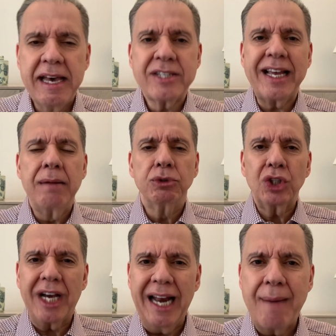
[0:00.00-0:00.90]

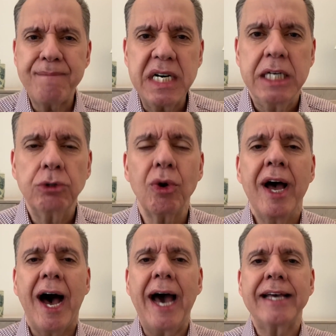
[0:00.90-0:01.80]
Estaremos clamando
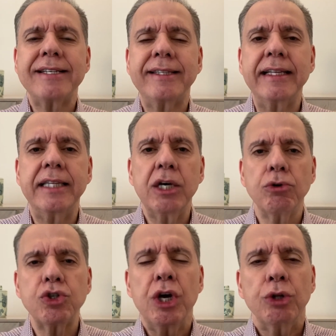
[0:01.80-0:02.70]
a este
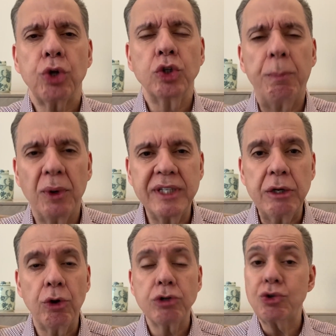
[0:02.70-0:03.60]
Deus
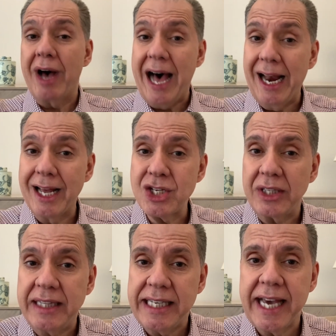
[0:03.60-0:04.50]
Todo-Poderoso às
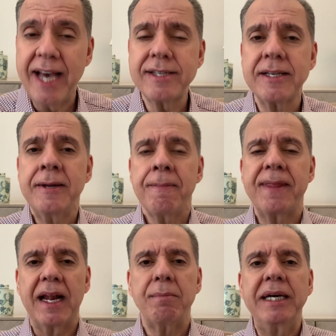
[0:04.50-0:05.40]
10
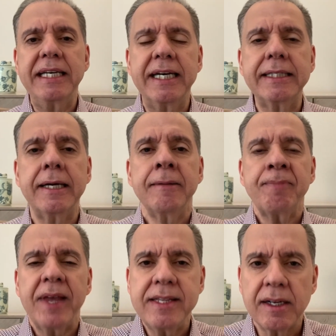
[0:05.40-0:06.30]
da manhã,
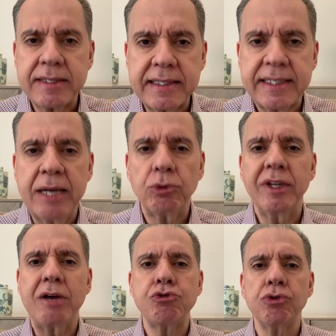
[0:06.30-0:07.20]
no Centro
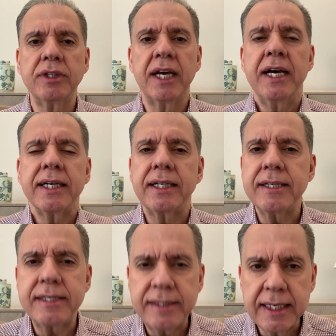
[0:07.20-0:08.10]
de Ajuda
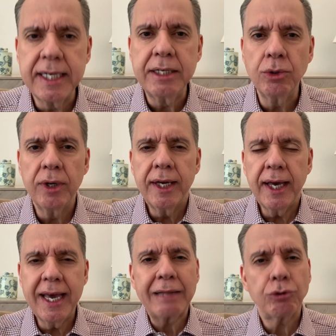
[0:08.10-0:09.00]
Cristiano,
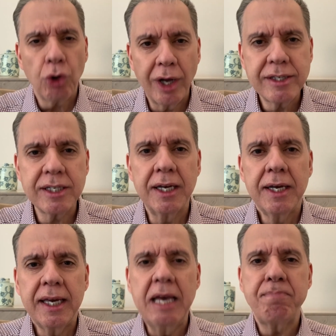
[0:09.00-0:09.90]
em Atocha,
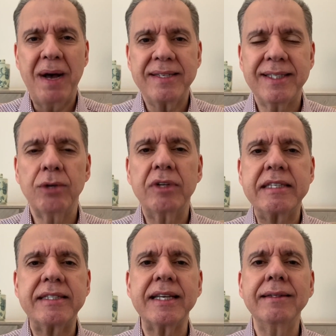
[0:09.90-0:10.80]
em Passeio de
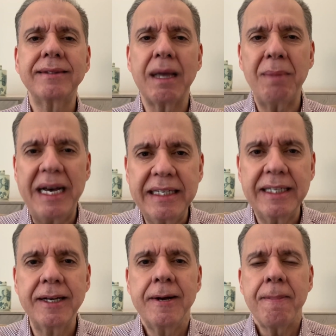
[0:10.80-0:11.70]
Santa
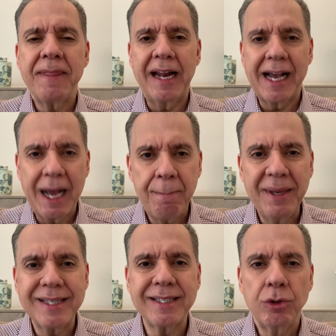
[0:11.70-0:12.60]
Maria de la
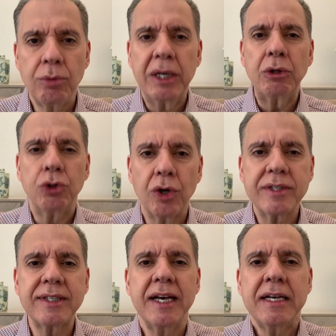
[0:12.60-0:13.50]
Cabeça, número
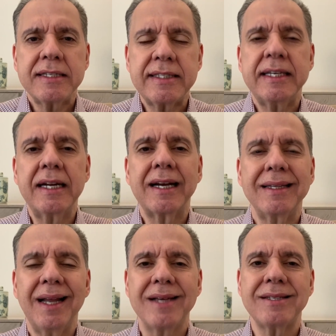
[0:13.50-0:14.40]
12,
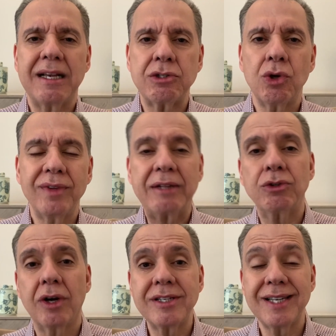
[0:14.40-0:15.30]
cerca da estação de
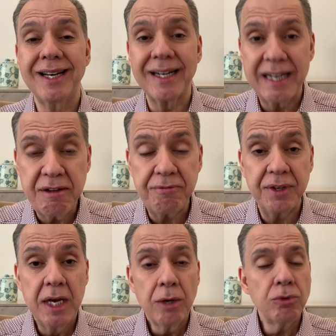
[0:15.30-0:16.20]
Atocha, Renfe.